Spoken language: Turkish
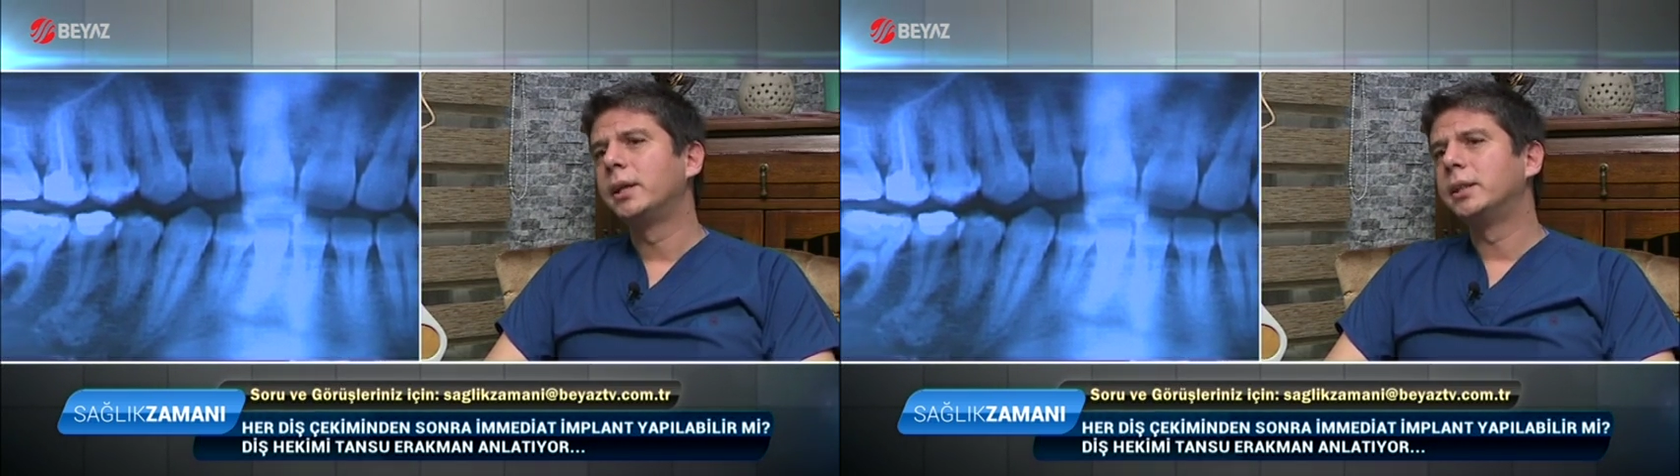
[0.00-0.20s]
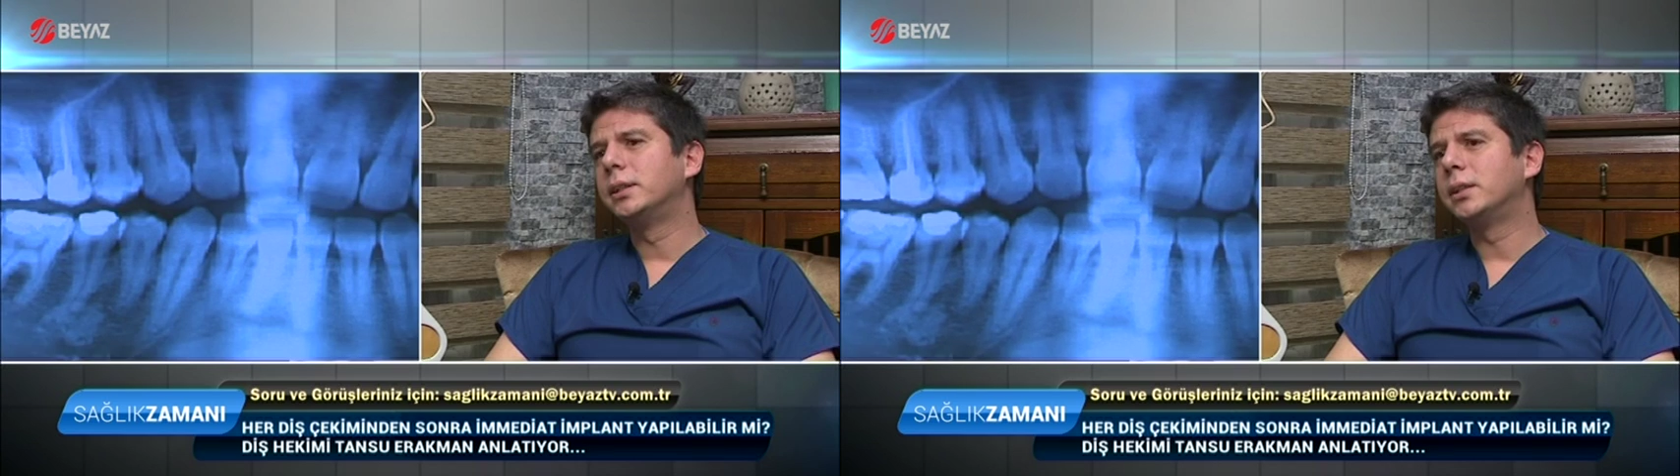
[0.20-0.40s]

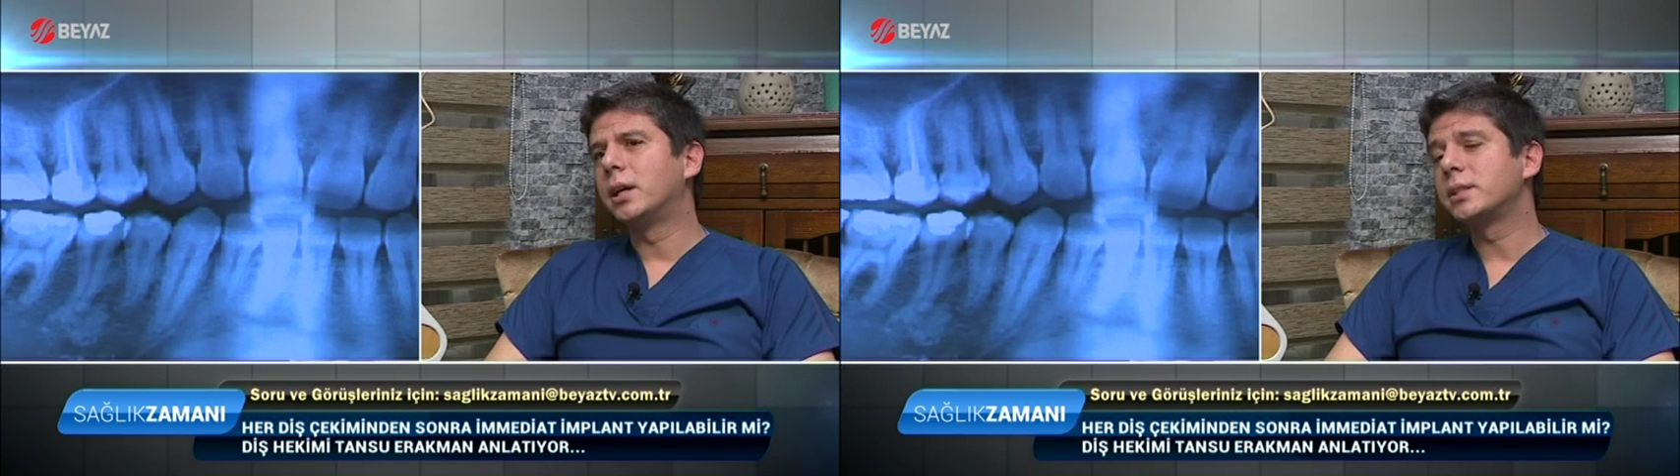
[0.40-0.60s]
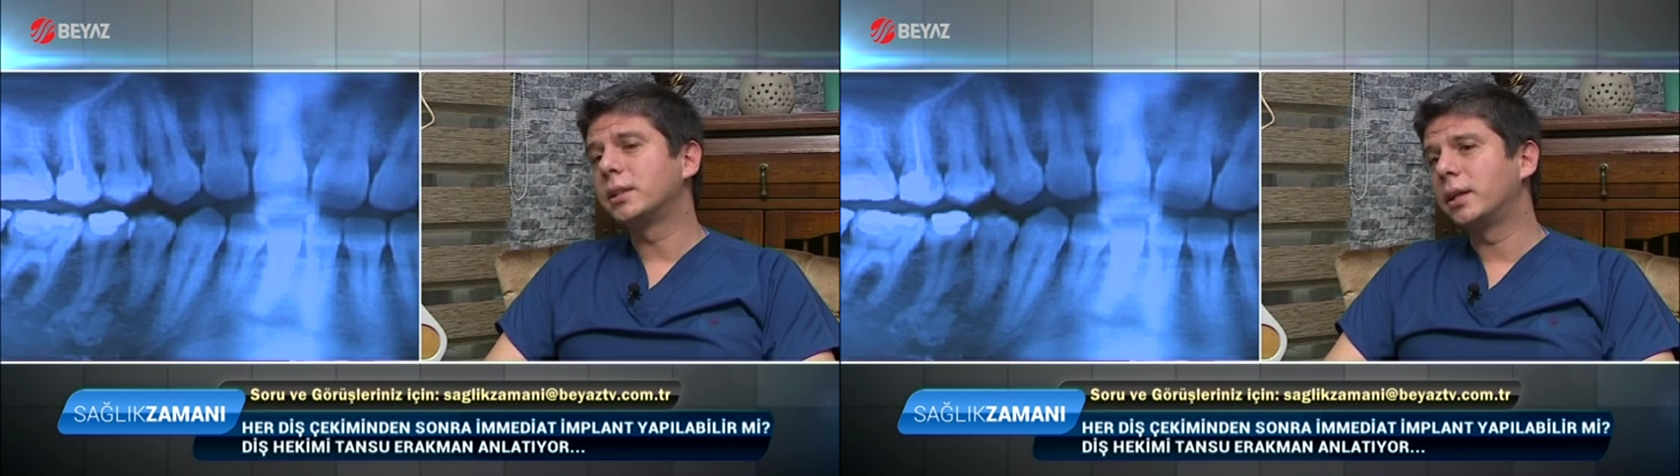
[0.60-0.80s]
e,
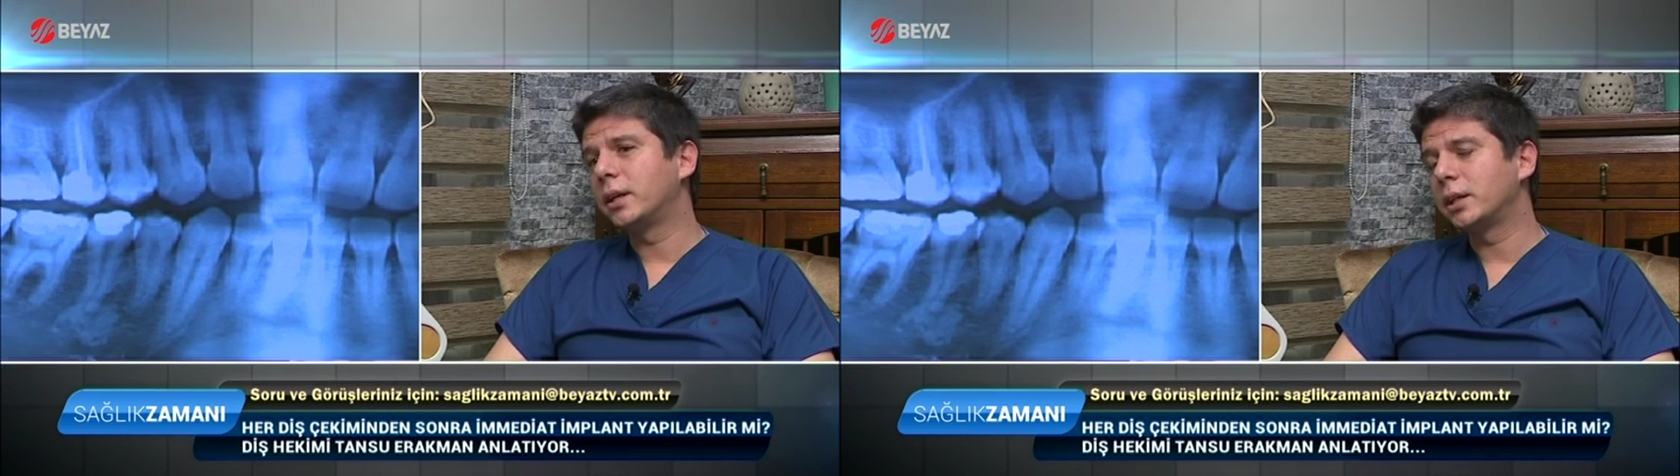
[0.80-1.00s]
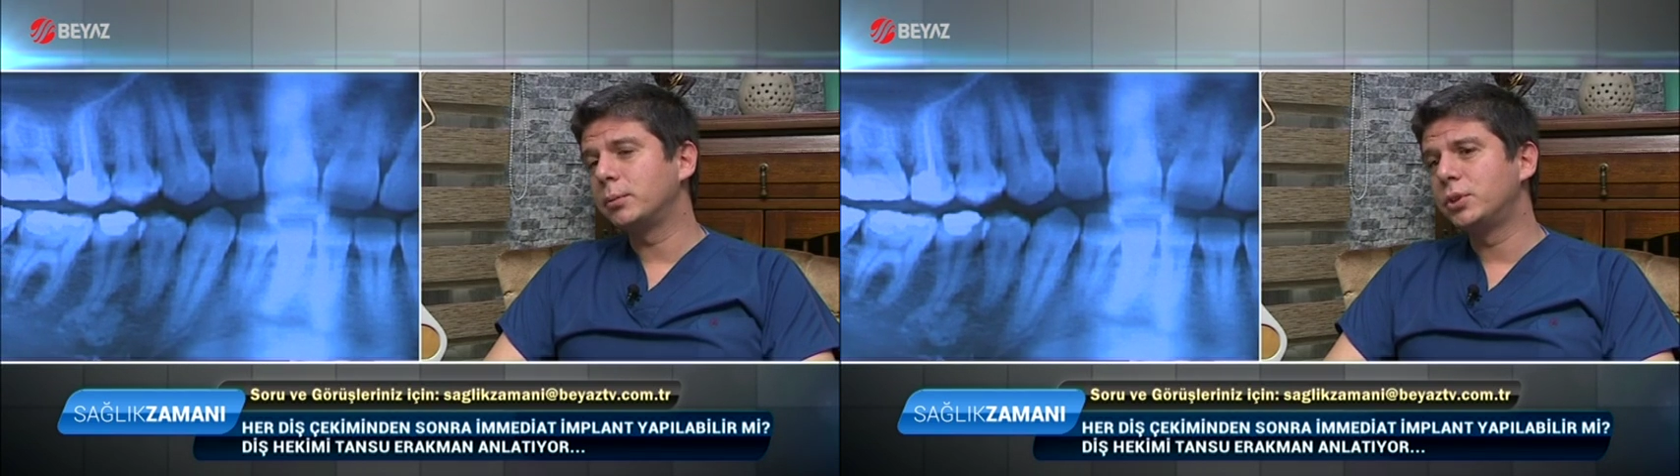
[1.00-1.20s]
hastada
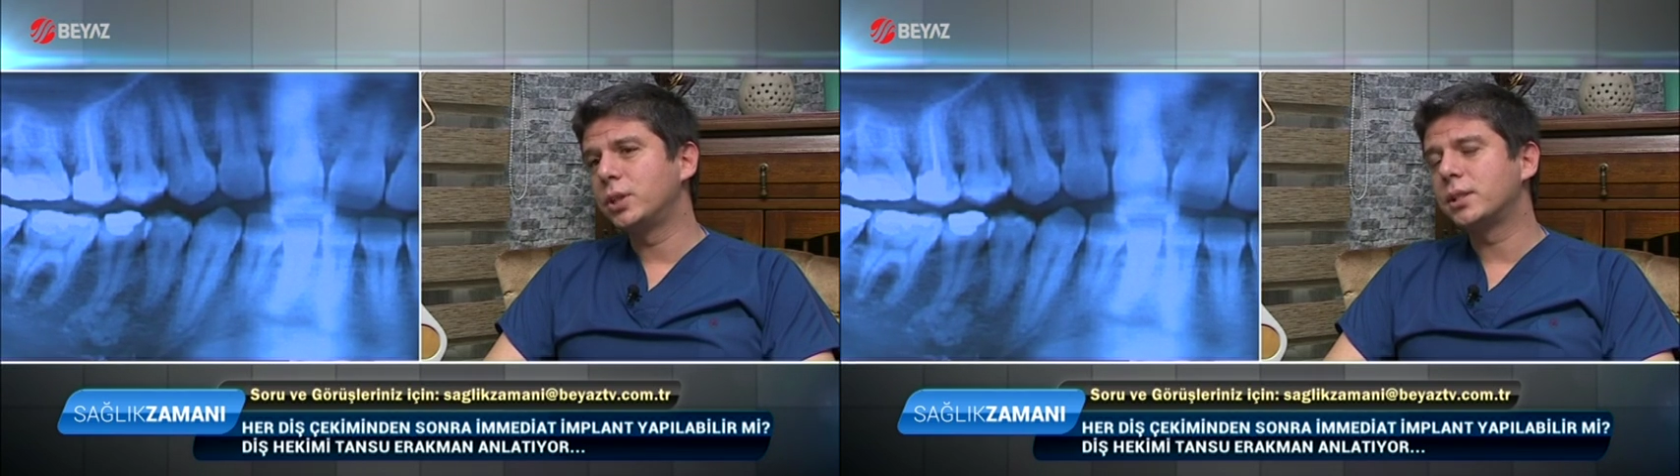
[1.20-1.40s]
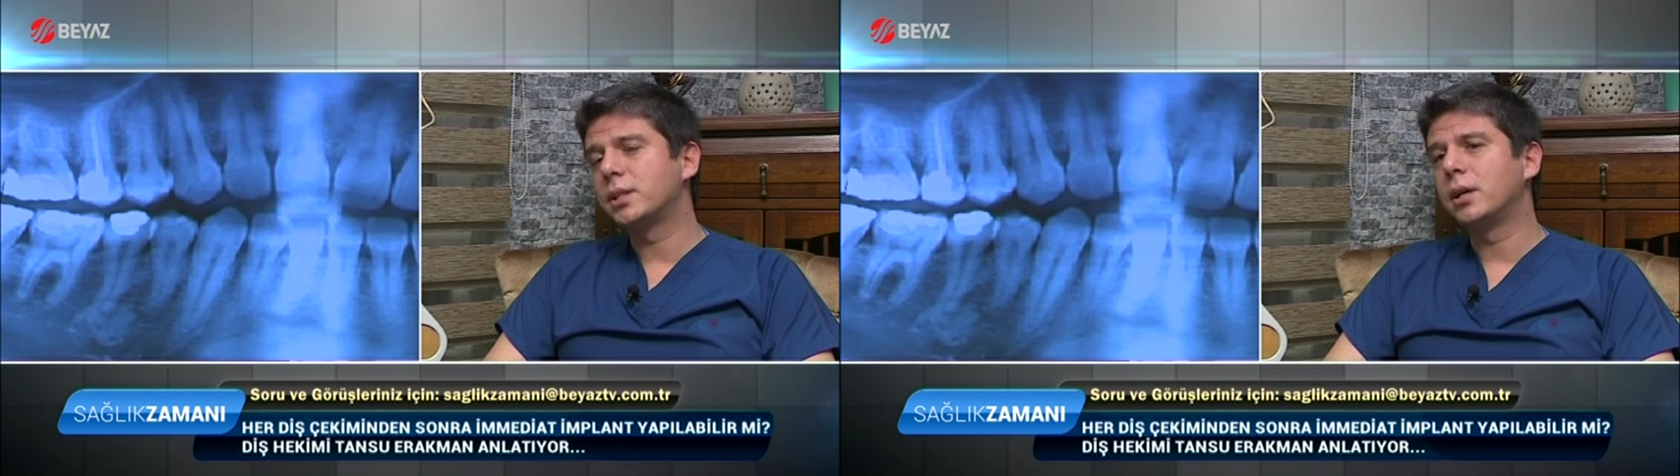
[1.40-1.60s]
herhangi bir
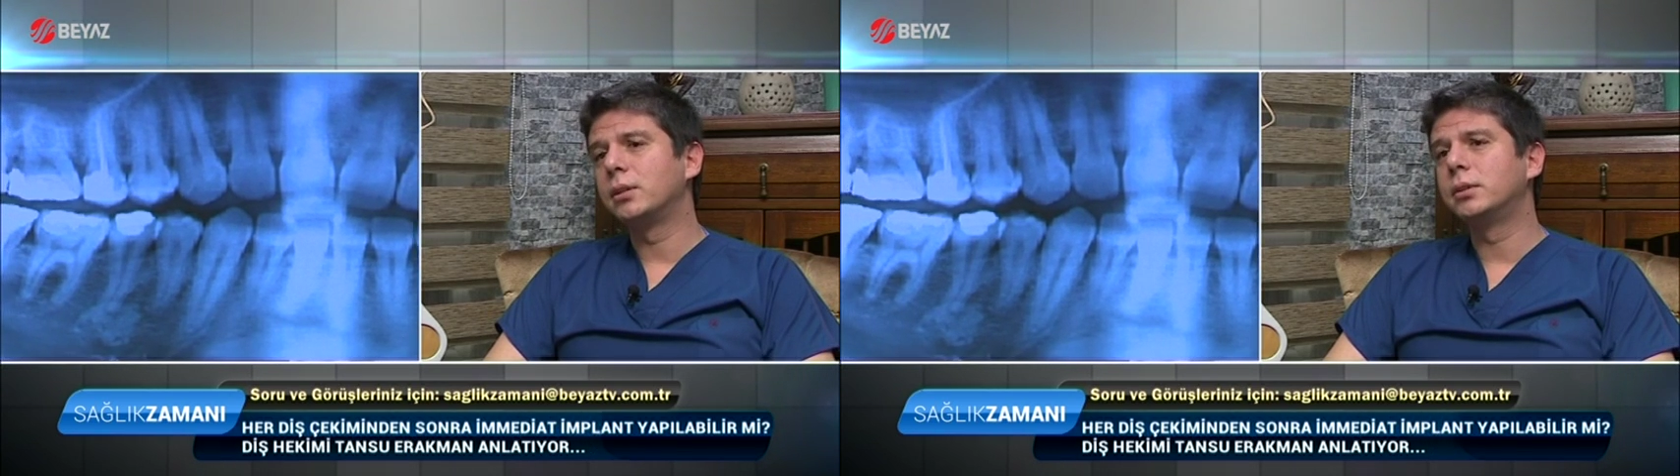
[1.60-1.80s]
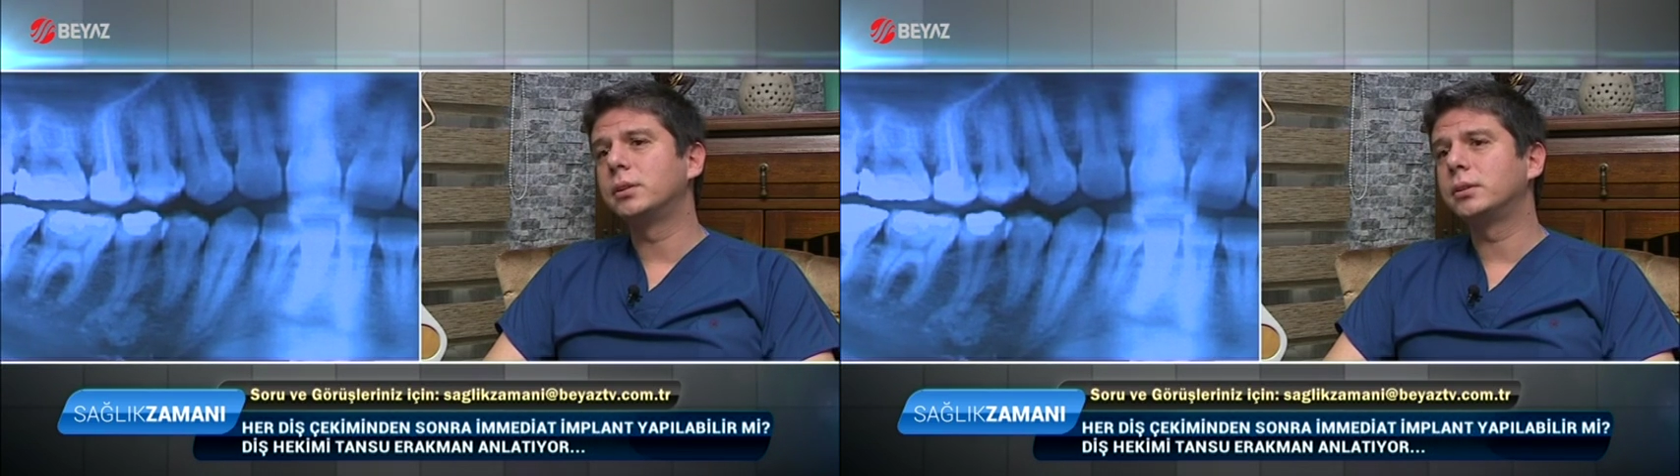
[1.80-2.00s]
diş et
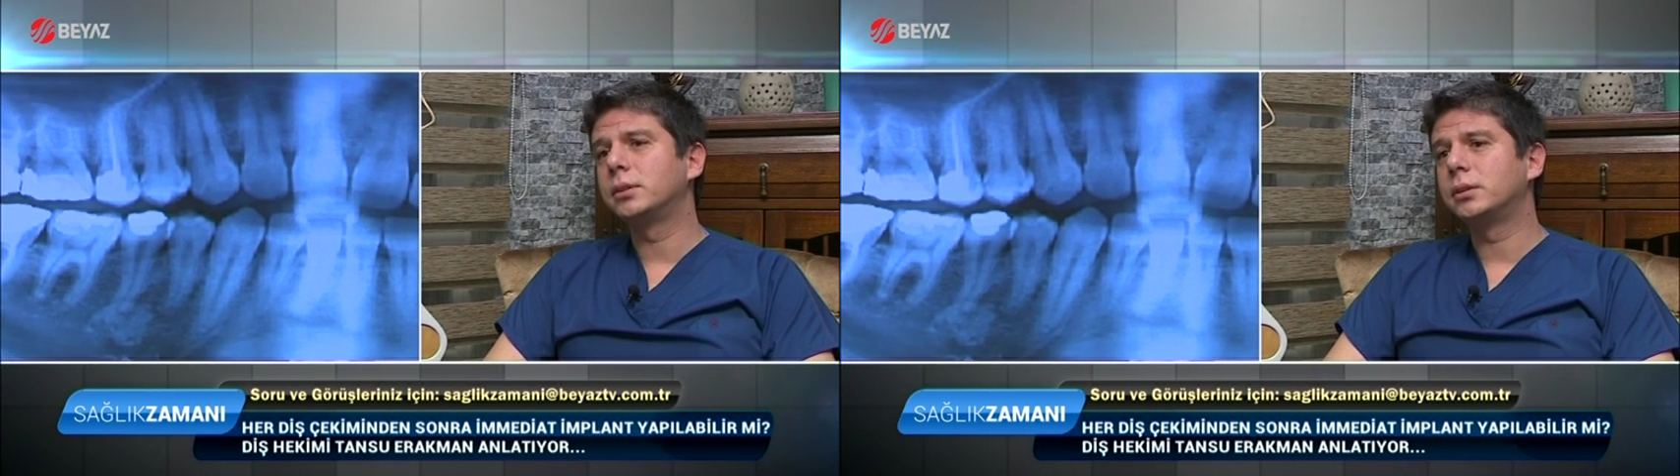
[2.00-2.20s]
sağlığı,